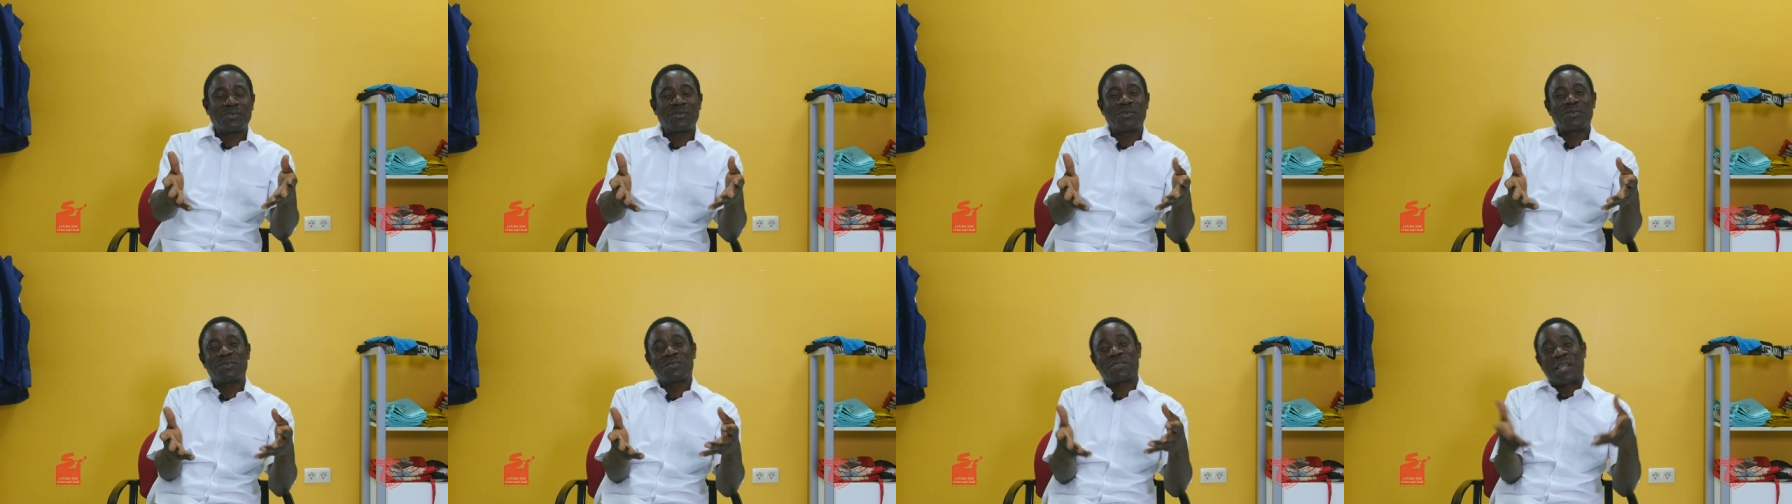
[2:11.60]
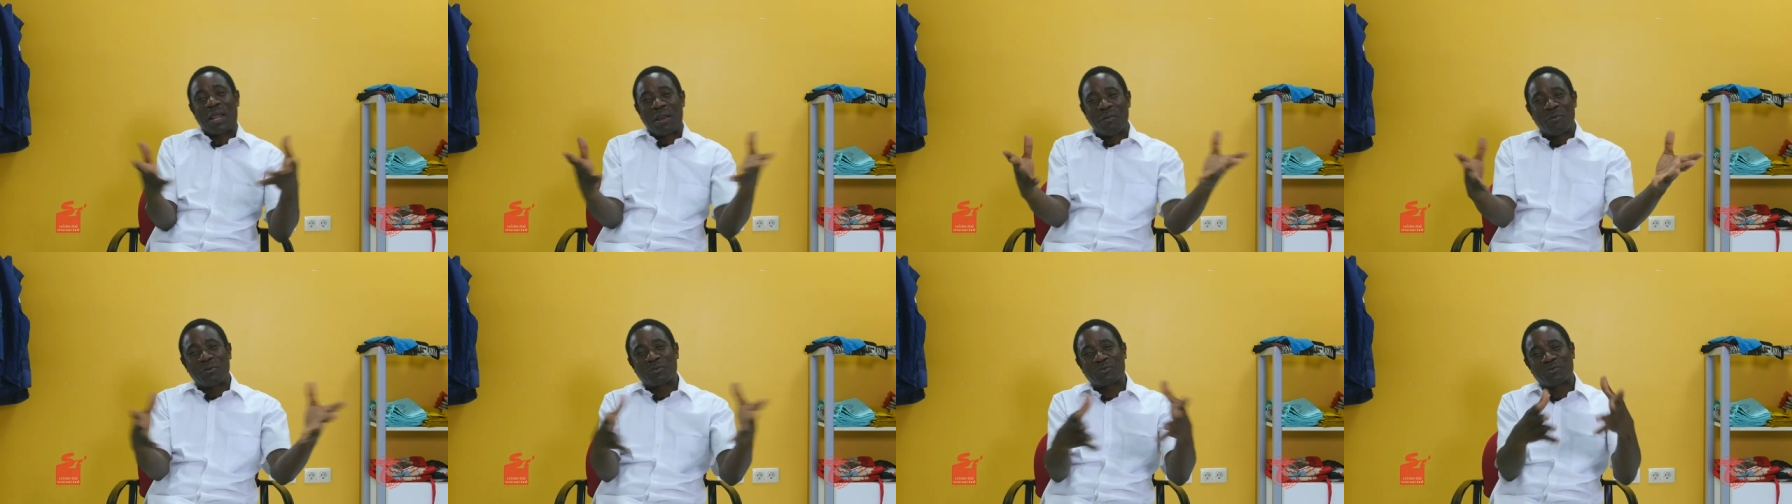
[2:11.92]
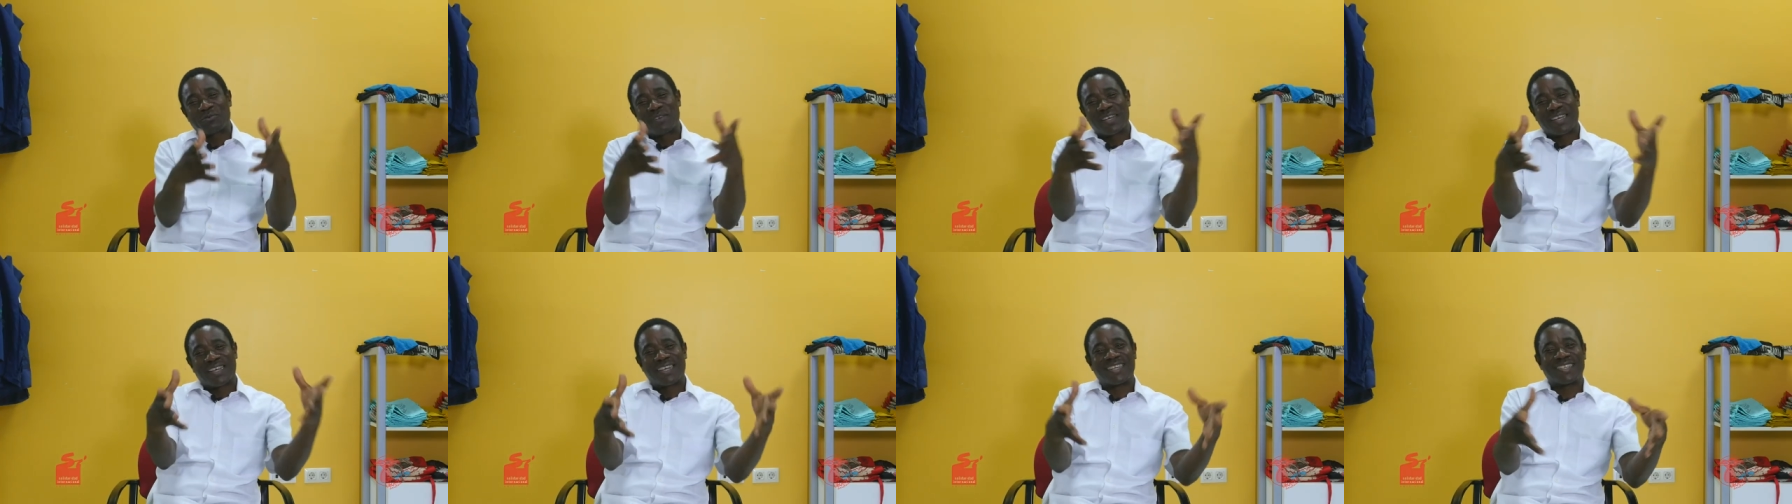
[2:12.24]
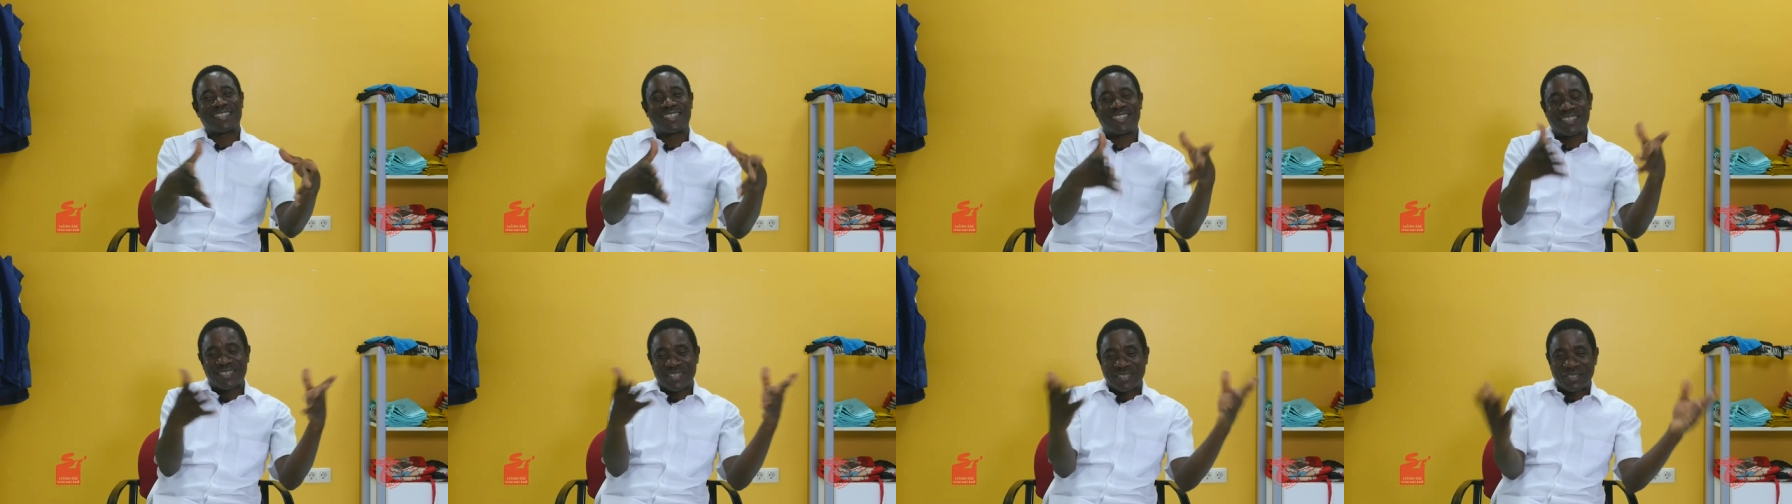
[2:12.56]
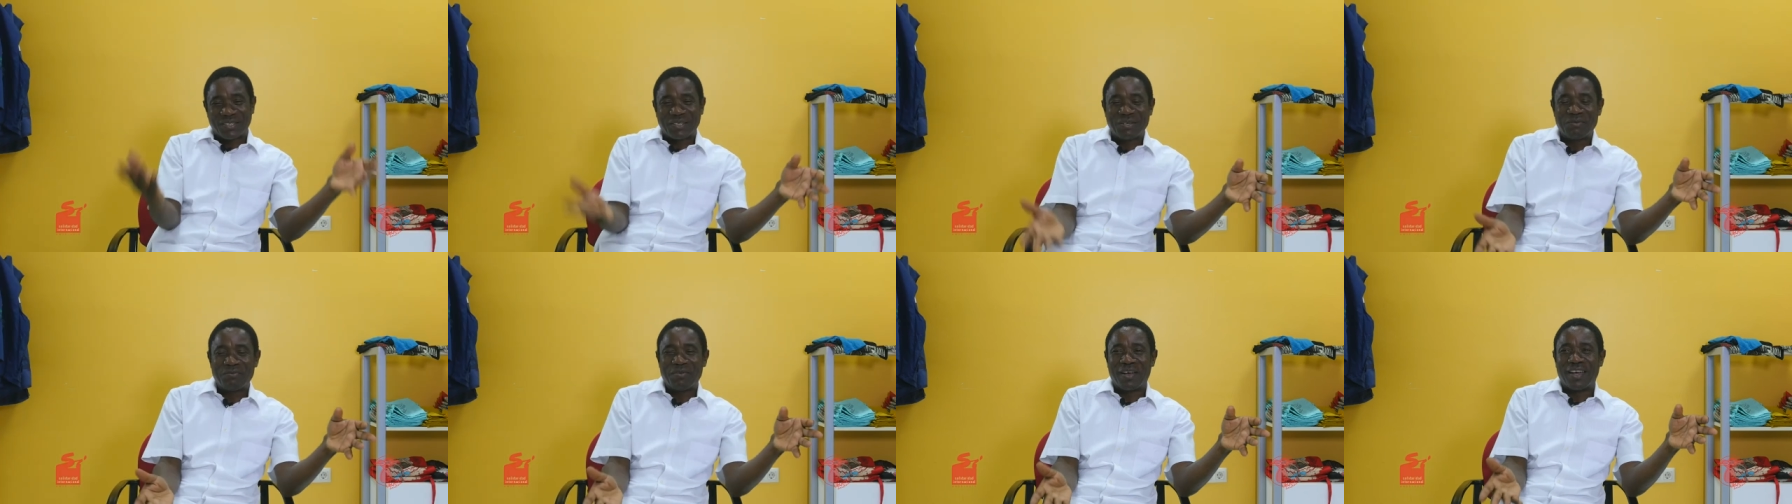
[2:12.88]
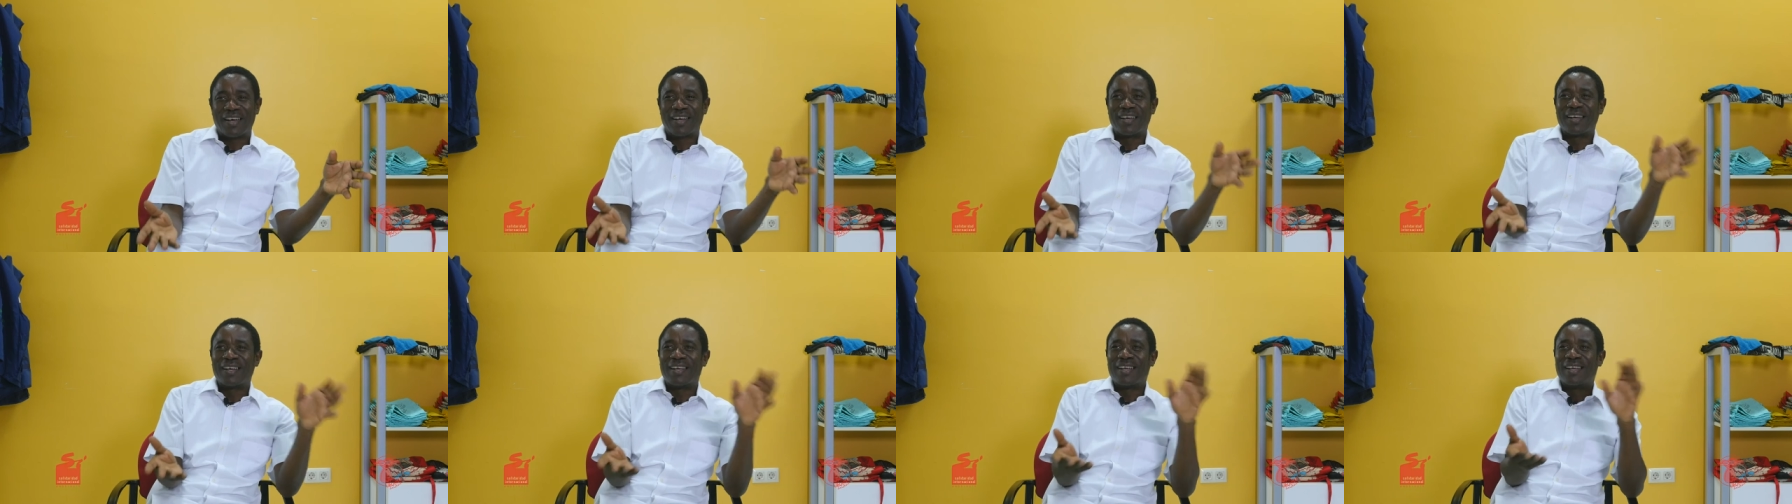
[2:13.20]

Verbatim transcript: que tenemos una crisis encima